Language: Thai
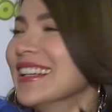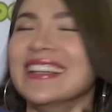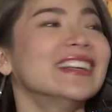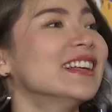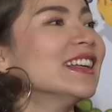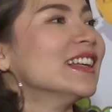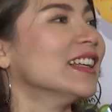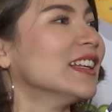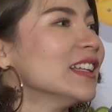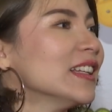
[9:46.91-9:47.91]
บอกว่าอยากให้
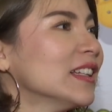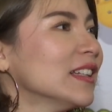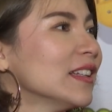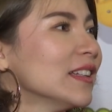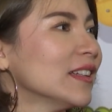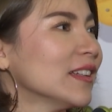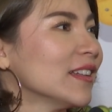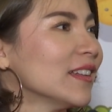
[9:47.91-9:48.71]
ทำหน้าเหมือนพี่หอมพี่หอม